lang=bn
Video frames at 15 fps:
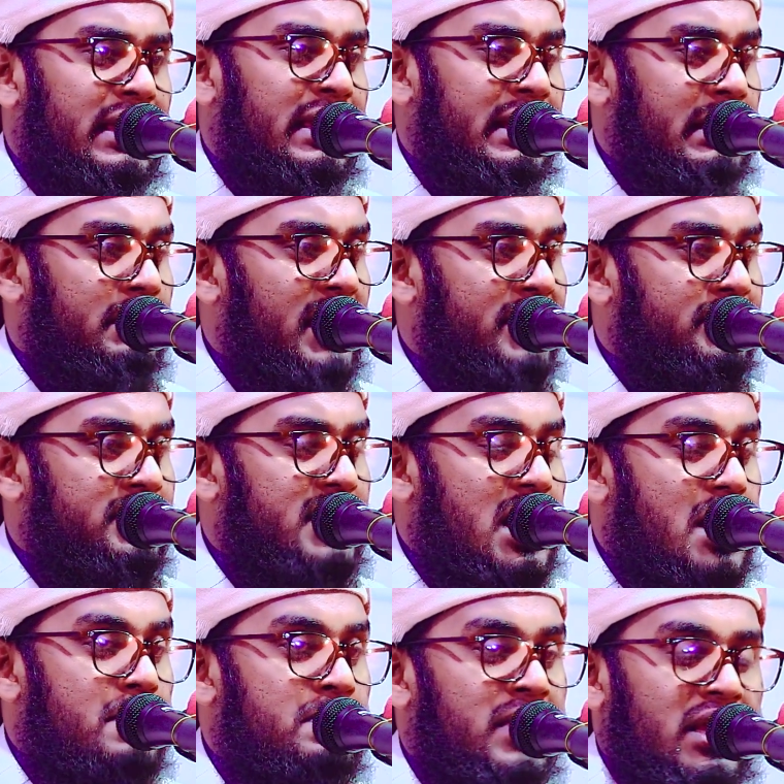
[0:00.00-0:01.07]
এরে
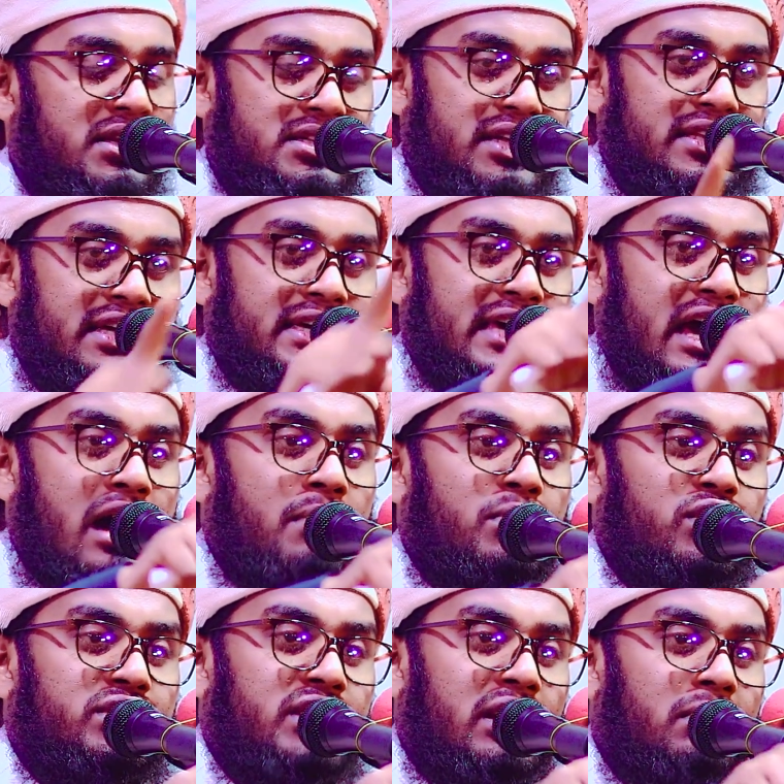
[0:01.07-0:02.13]
বান্দাম যাতে
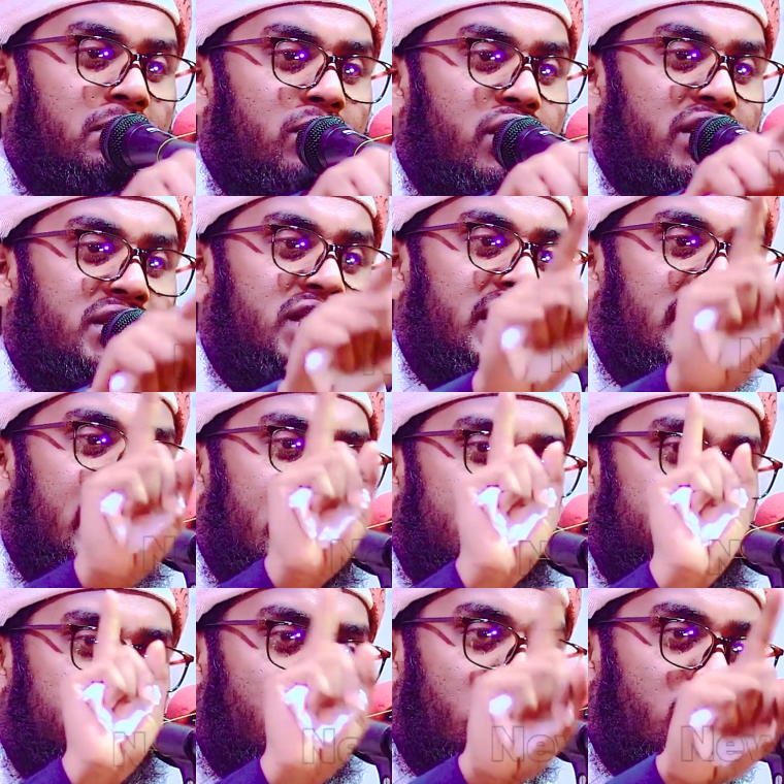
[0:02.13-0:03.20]
কেয়ামতের ময়দানে এক
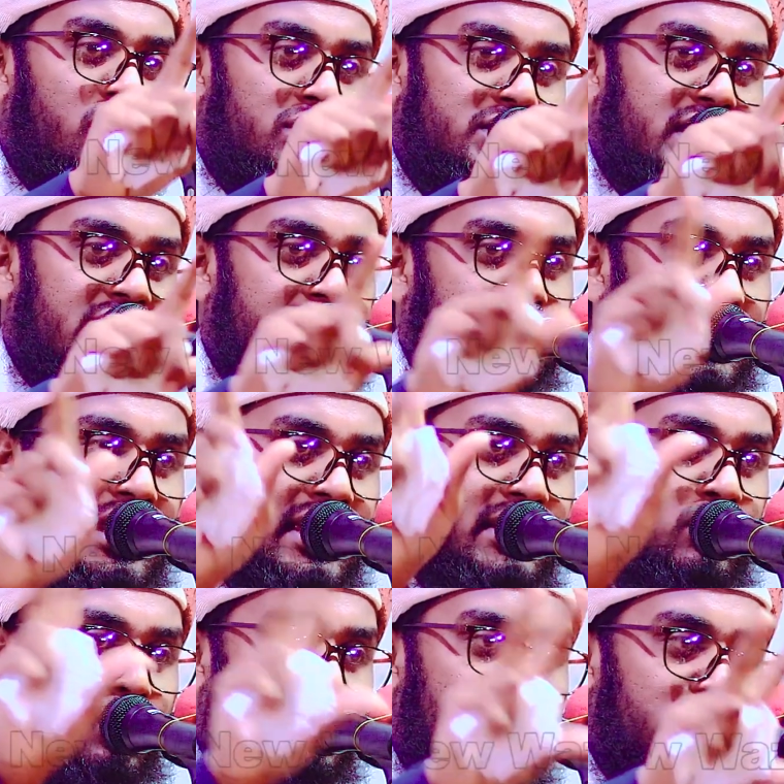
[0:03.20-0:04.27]
পলক দেখলেই
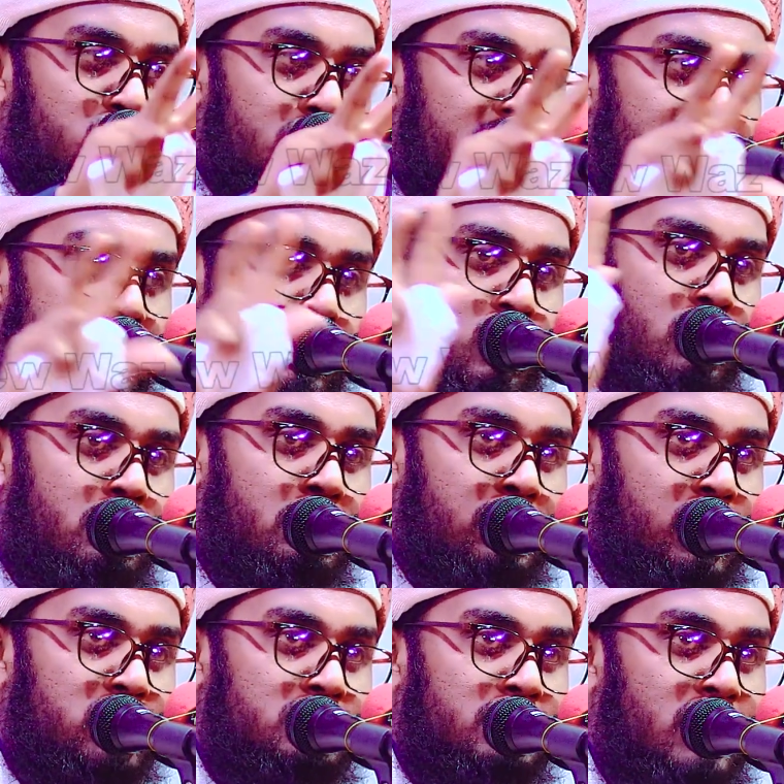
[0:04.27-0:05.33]
নবী তোমাকে
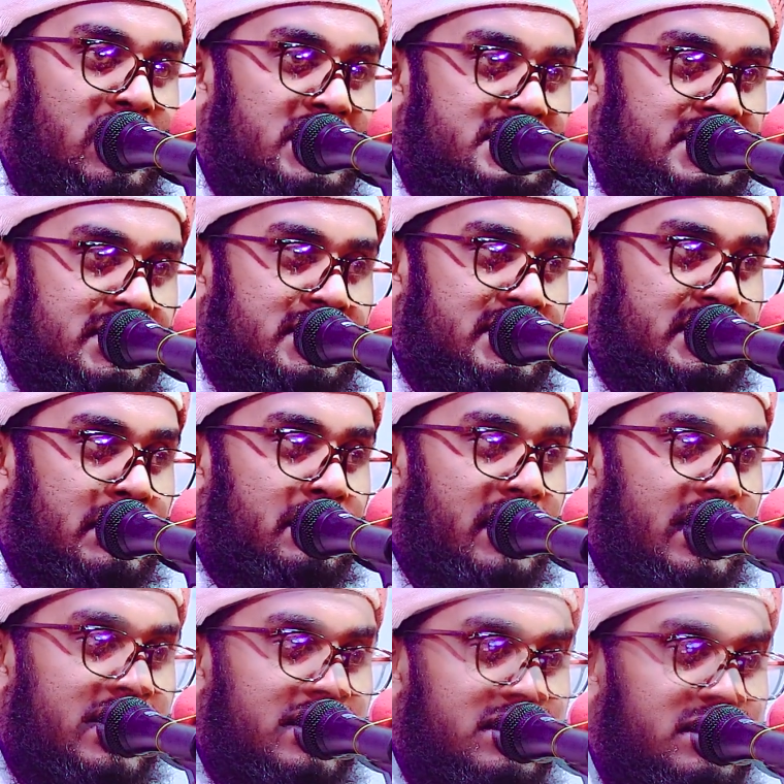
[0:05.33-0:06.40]
উম্মত বলে চিনতে
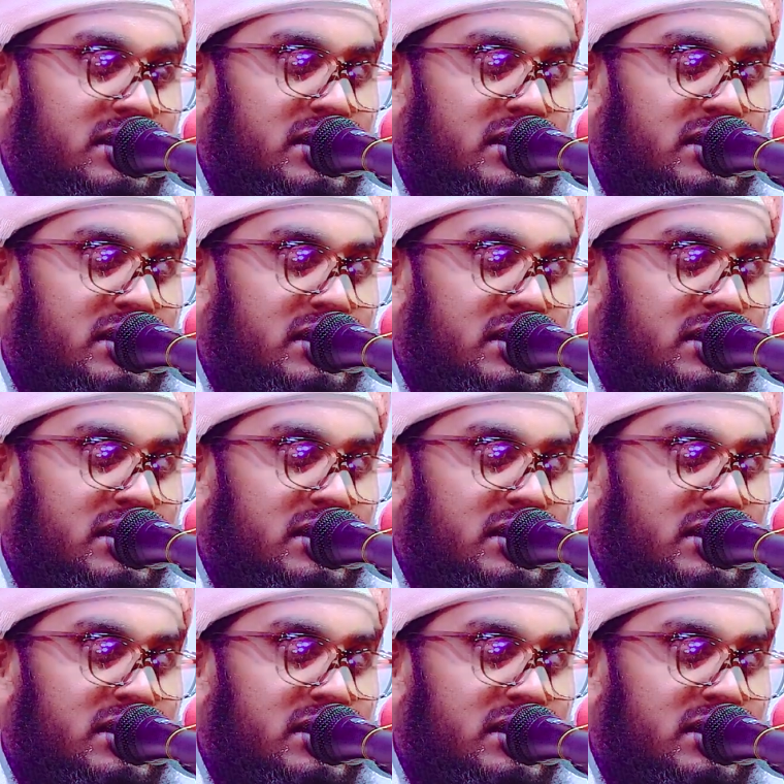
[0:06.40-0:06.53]
পারে